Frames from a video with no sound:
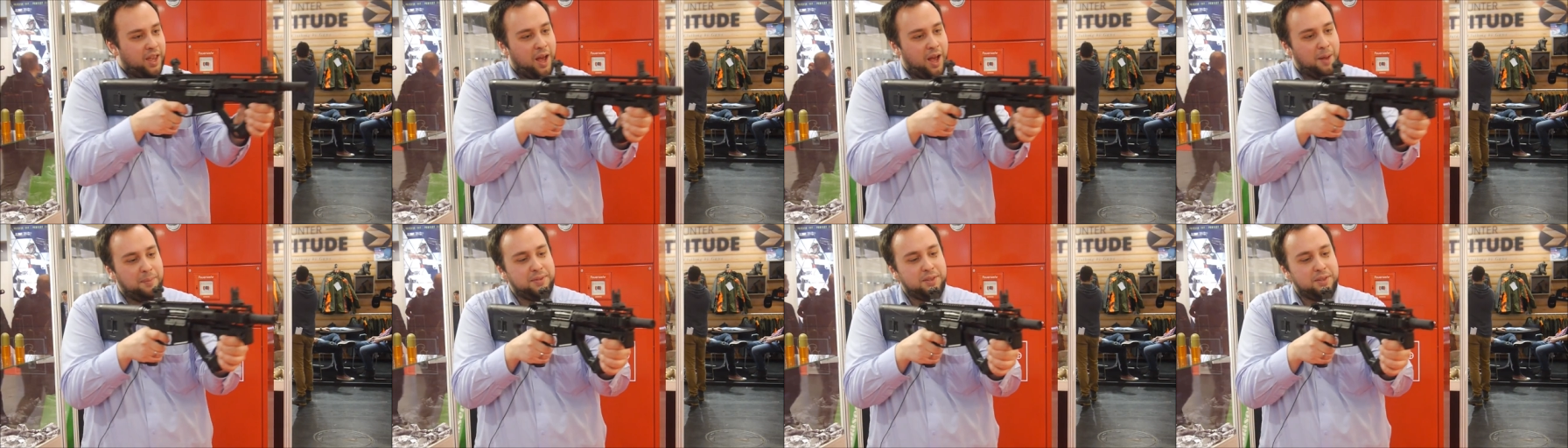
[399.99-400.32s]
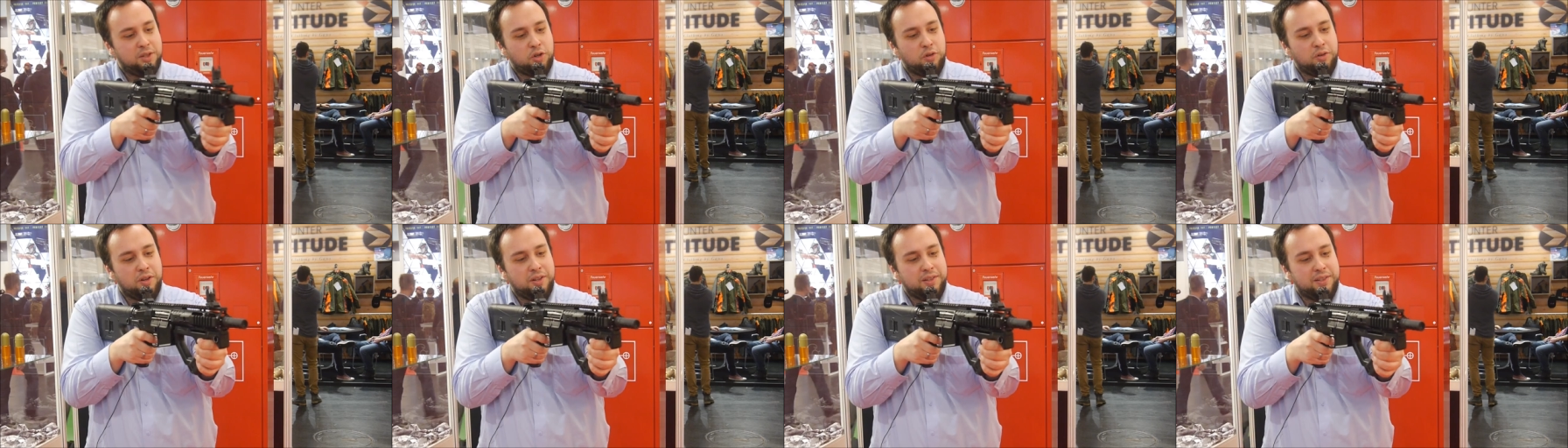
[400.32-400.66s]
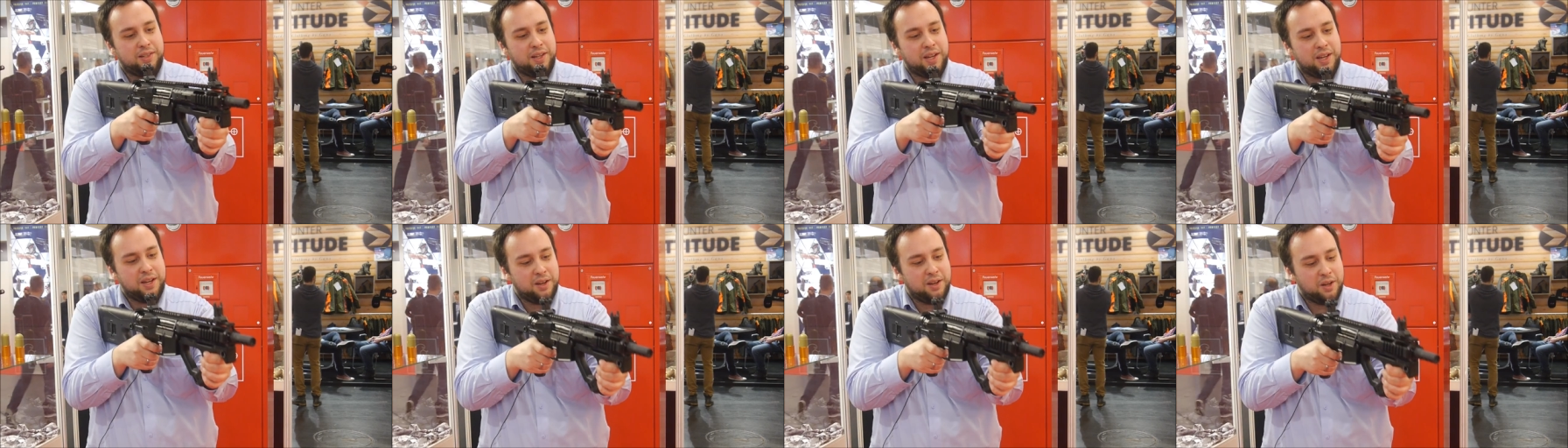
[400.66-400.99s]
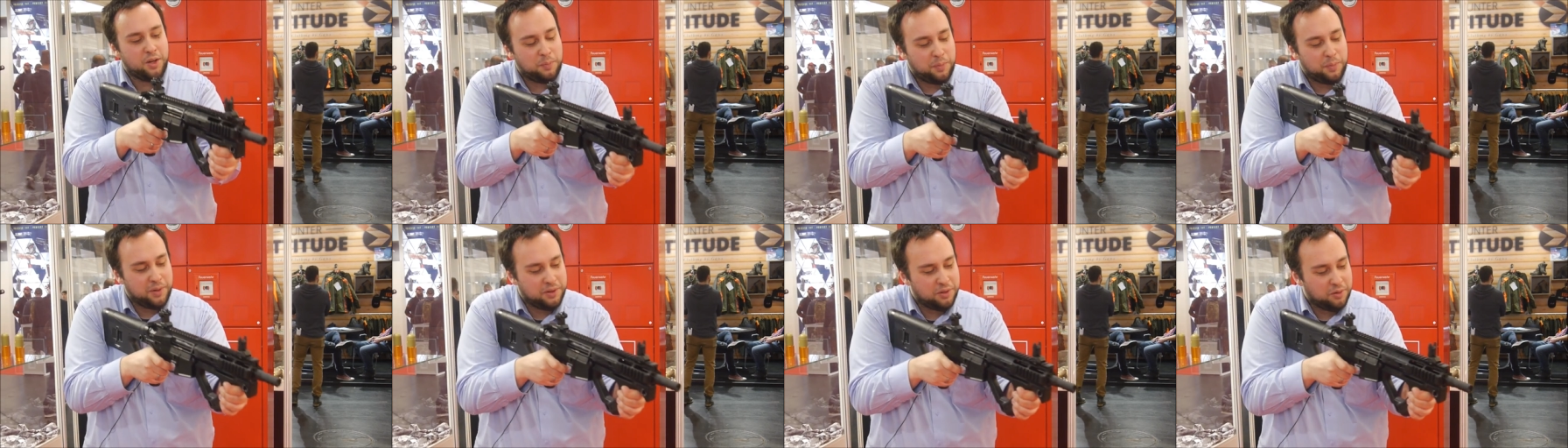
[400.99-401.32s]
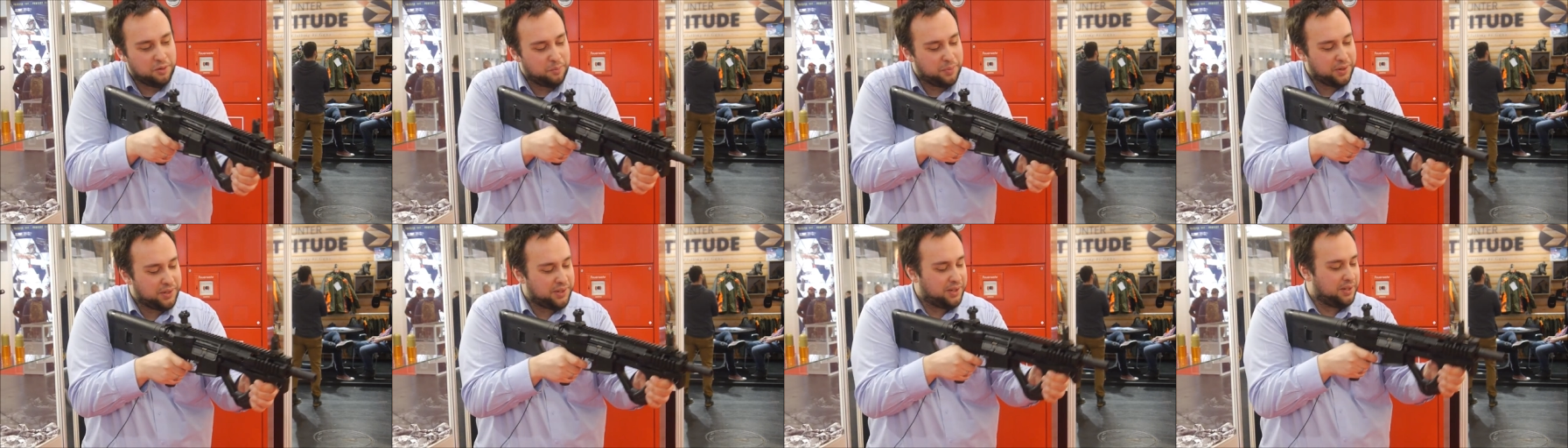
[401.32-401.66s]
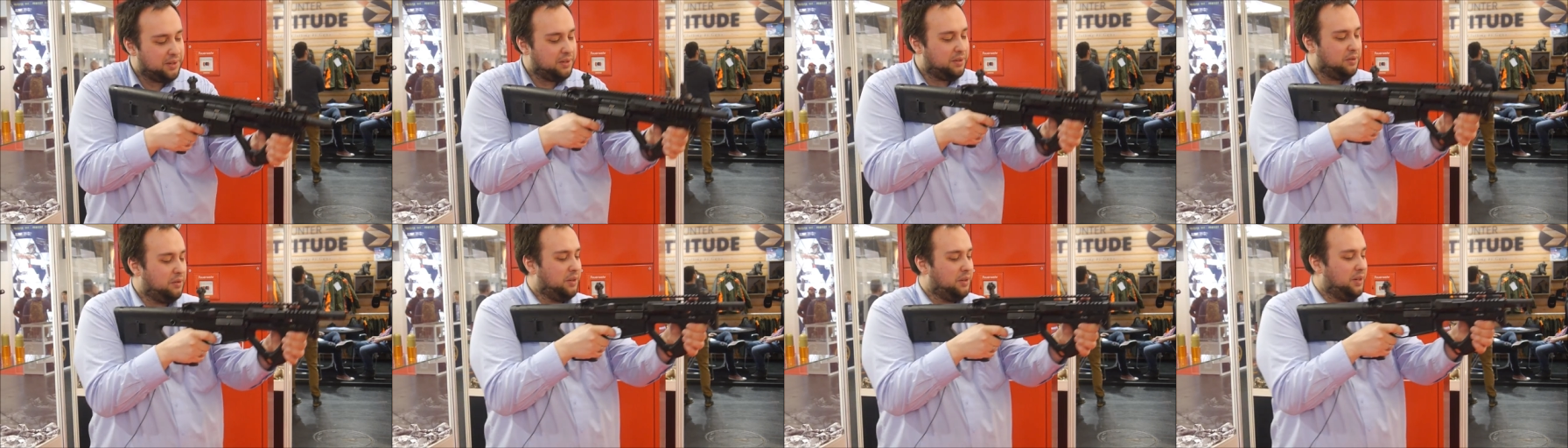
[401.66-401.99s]
Ihr habt es schon gesehen, ich bin so ein
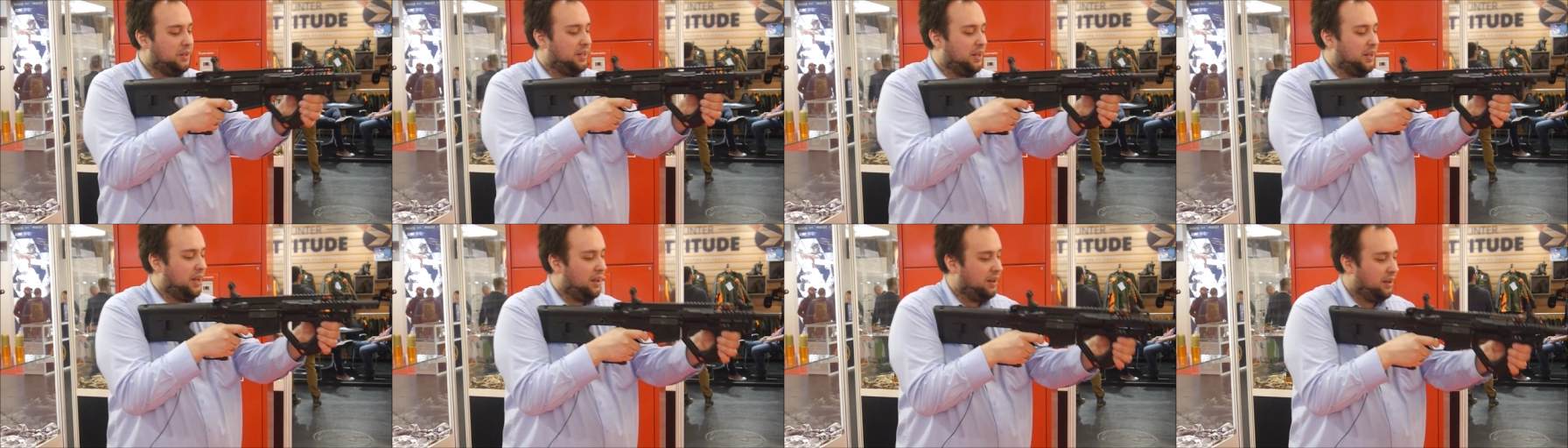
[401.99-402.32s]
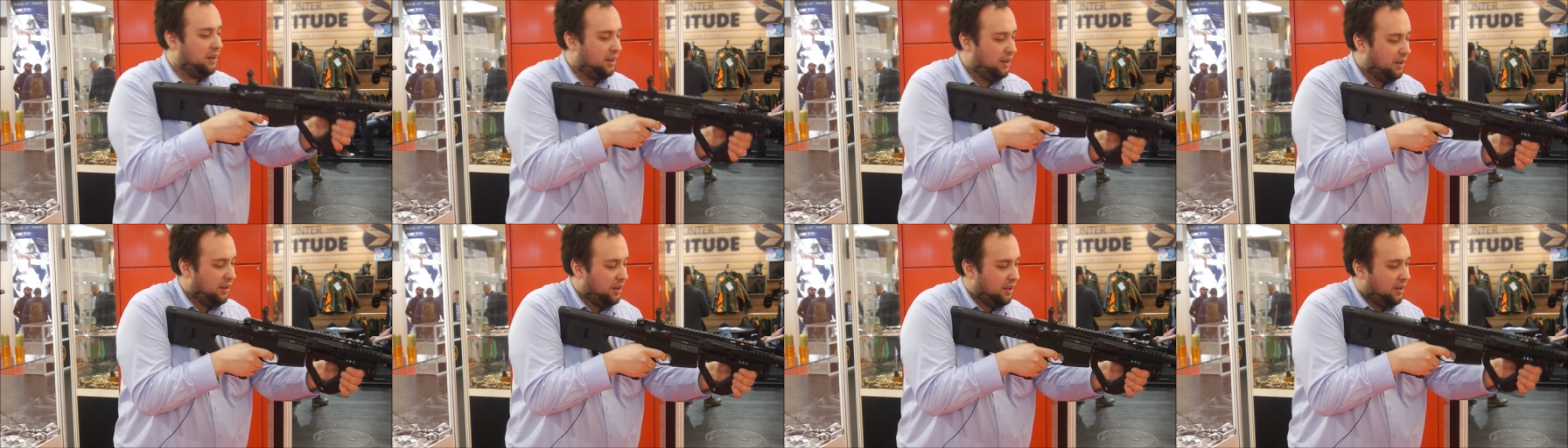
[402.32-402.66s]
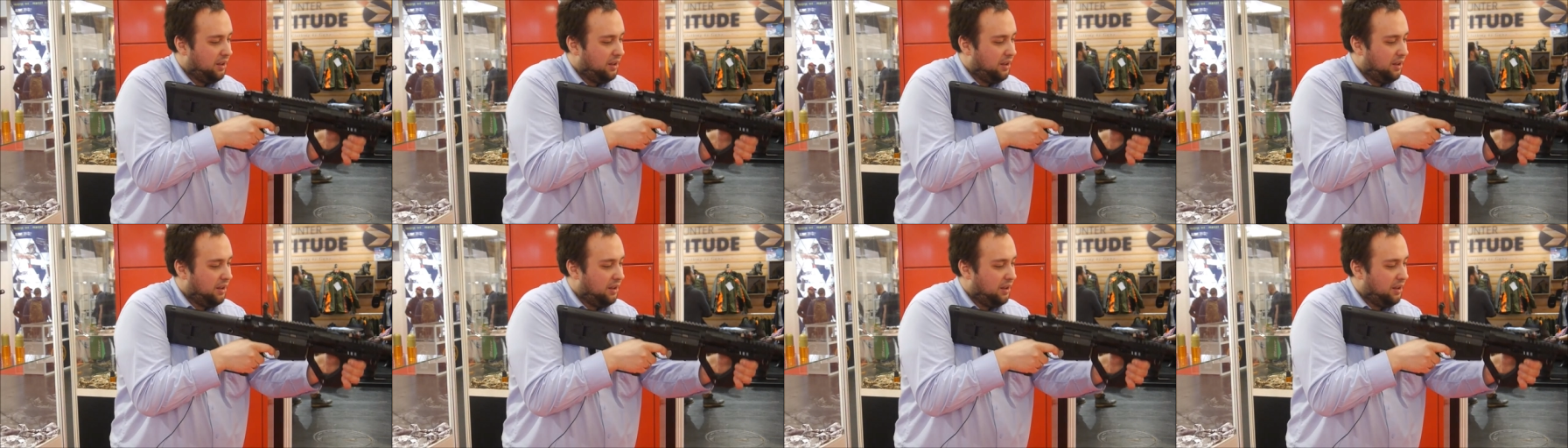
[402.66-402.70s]
bisschen so dieser